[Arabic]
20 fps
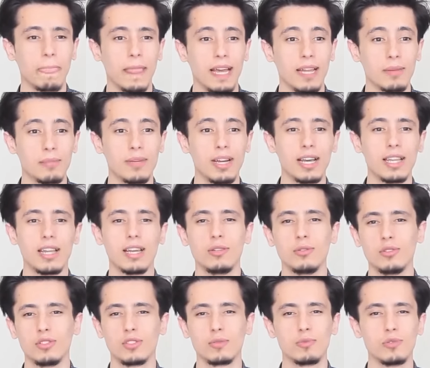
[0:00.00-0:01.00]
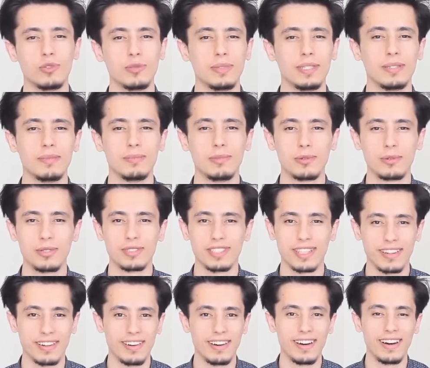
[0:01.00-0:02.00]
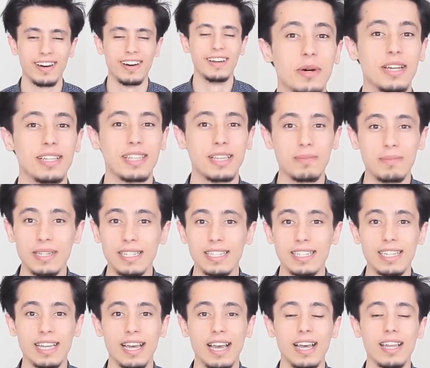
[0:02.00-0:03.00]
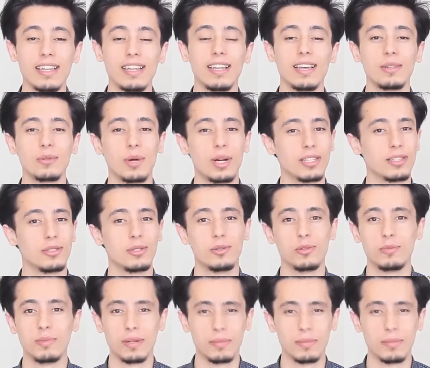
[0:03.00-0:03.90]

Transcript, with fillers: عن ما لا يعجبني بهم بكل صراحة وأتمنى ألا يعدلوا